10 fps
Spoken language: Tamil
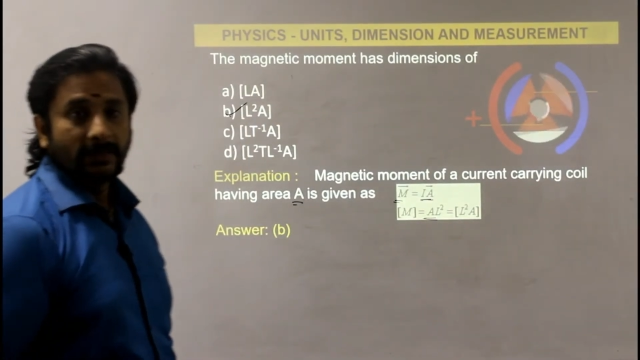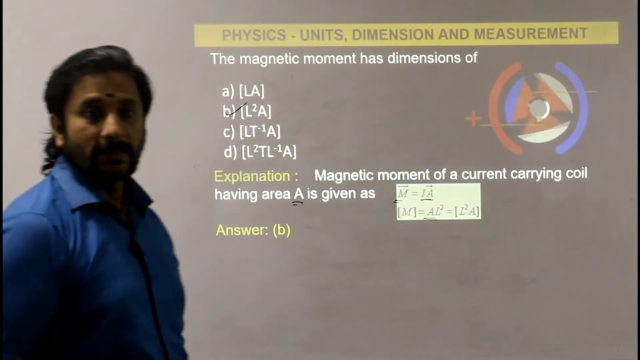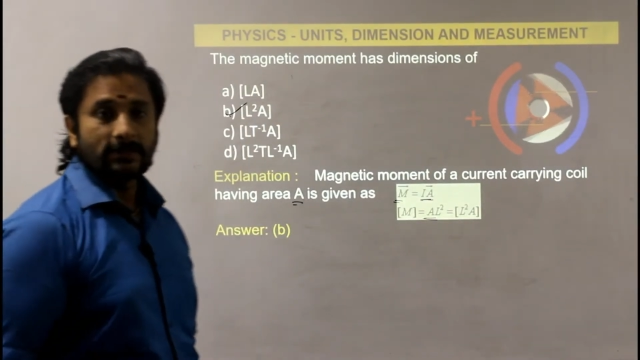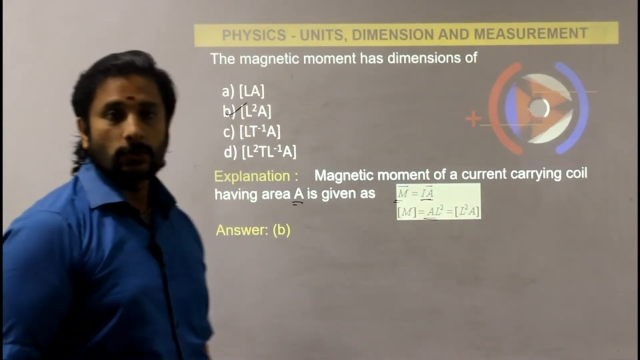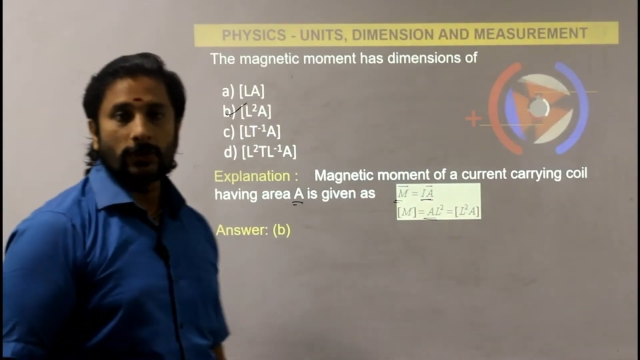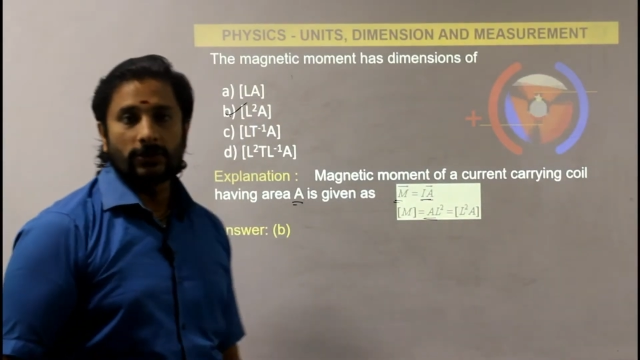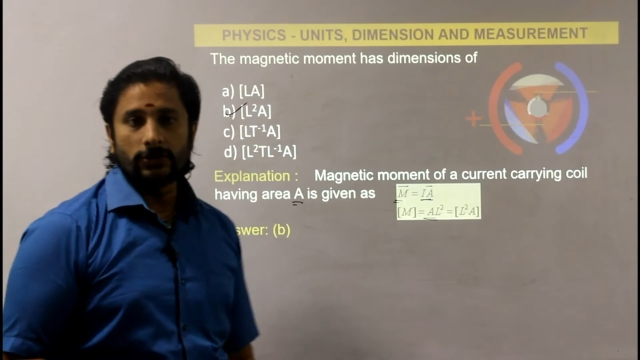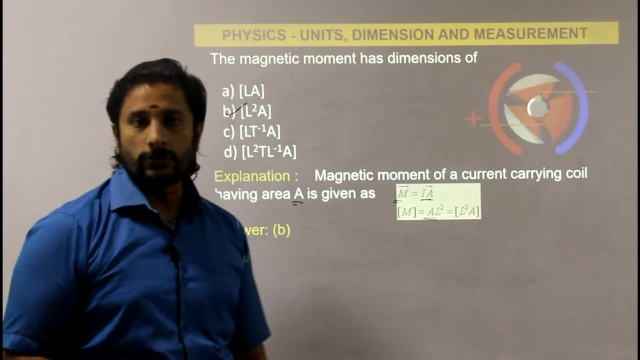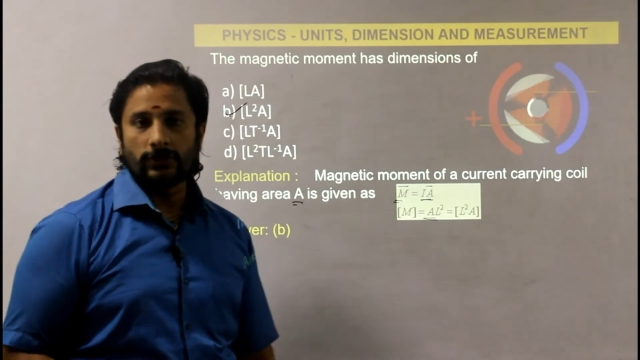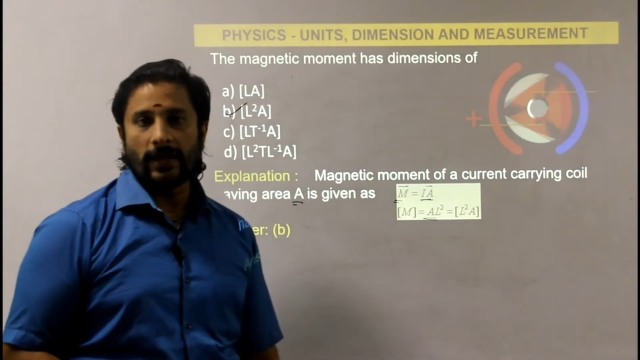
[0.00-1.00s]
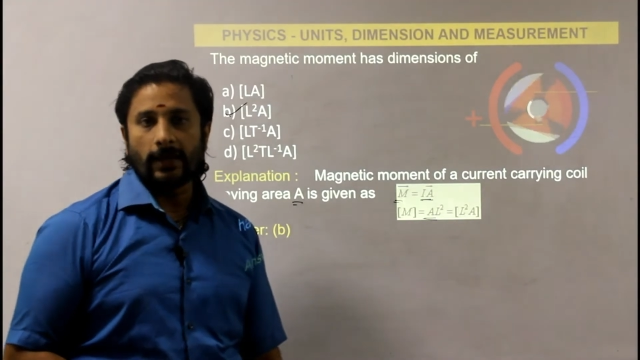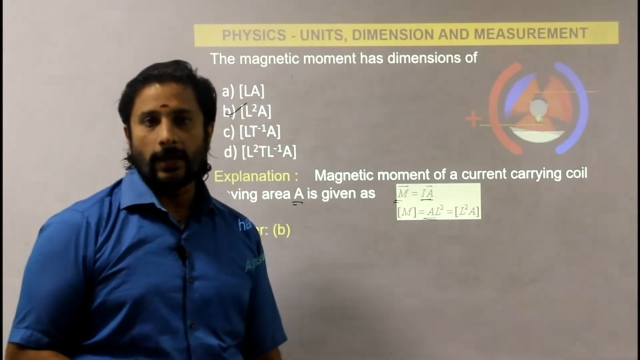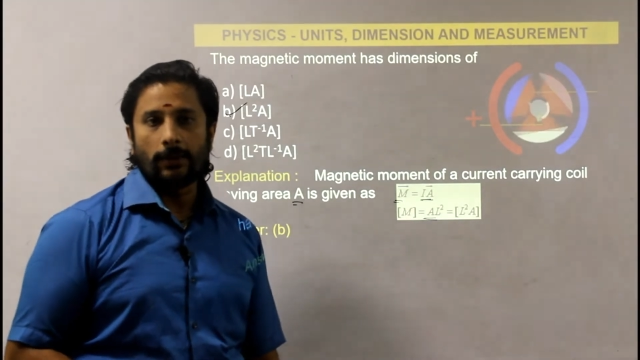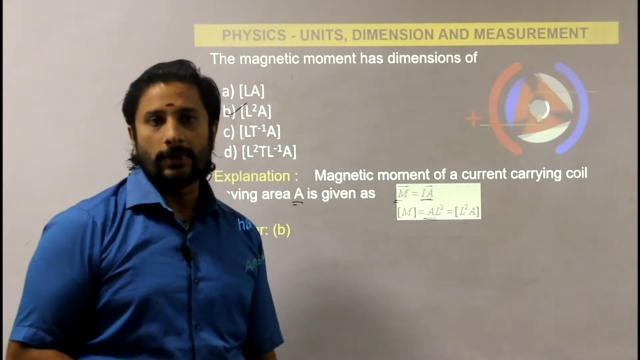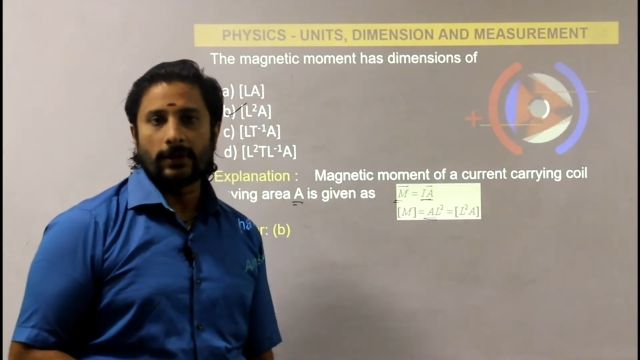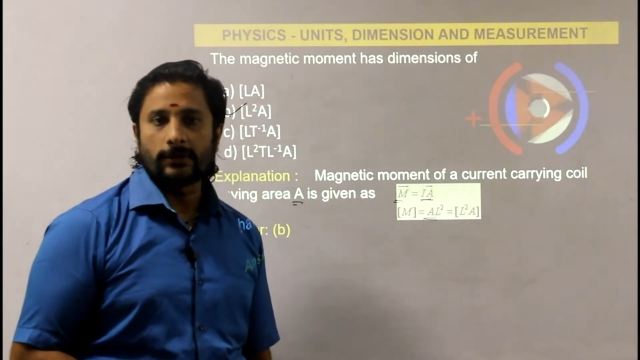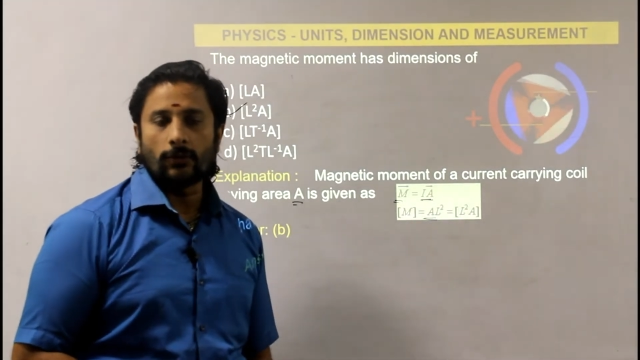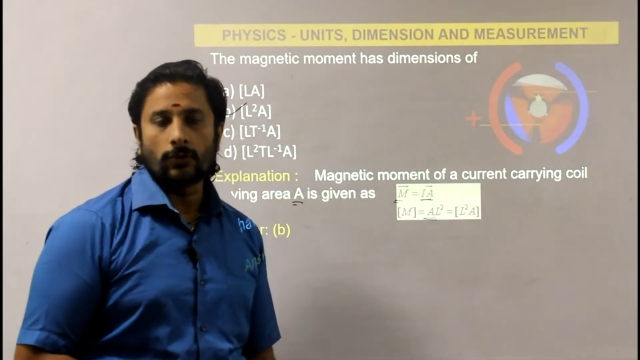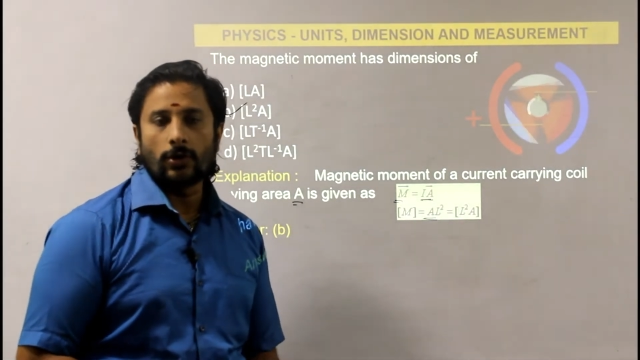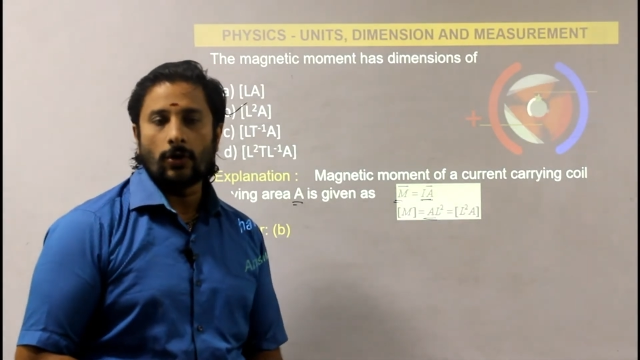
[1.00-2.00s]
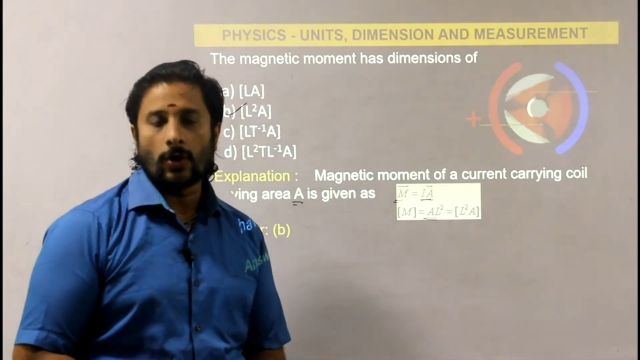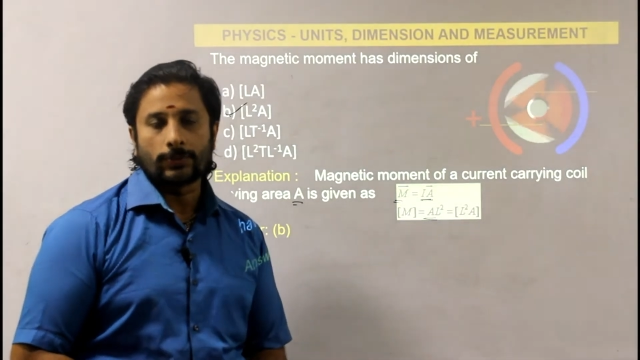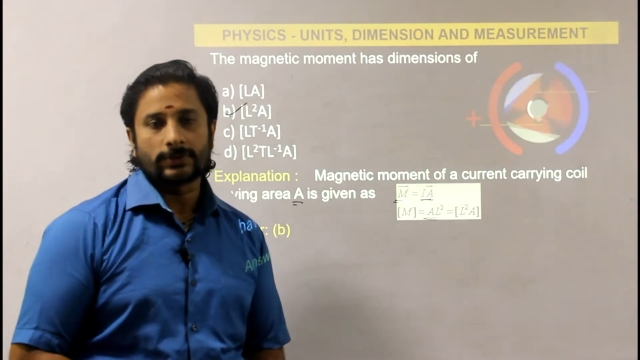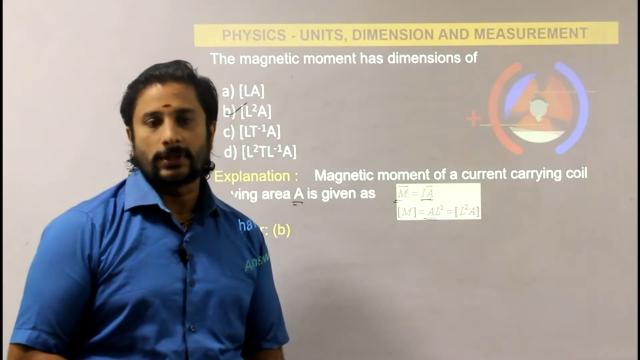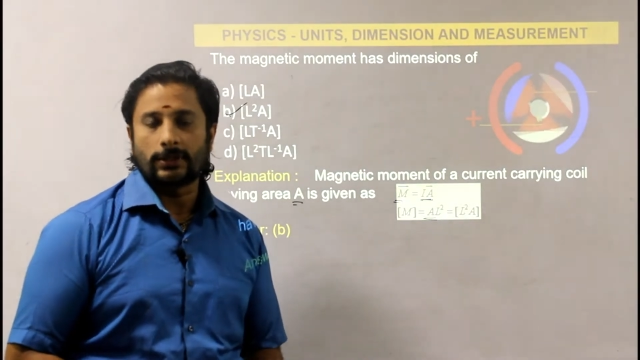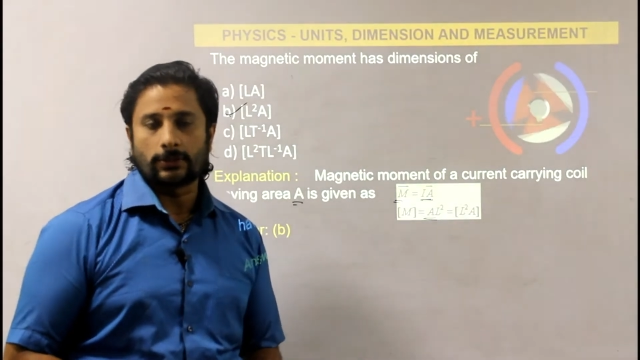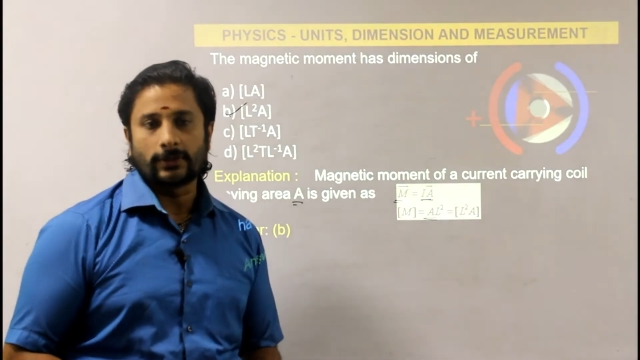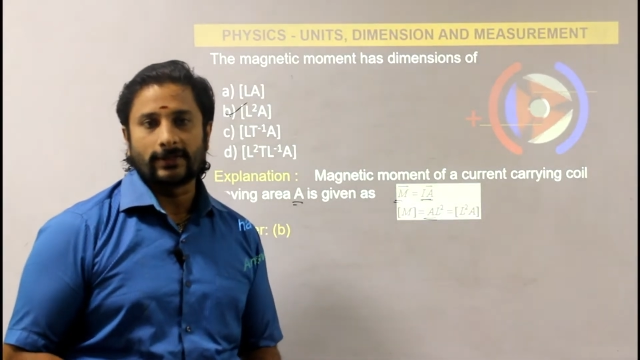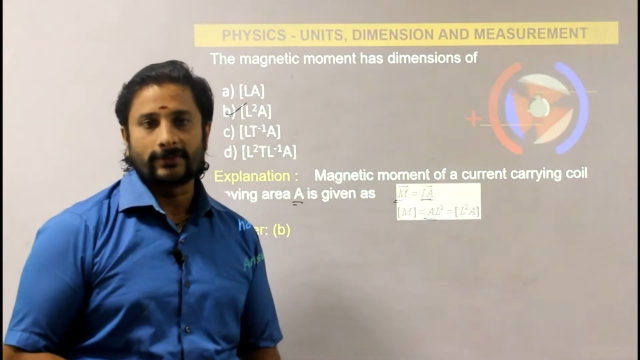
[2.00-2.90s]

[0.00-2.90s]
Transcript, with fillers: எல் ஸ்கொயர் இன்டூ ஏ அப்படின்றது தான் உங்களோட ஆப்ஷனாக இருக்குங்க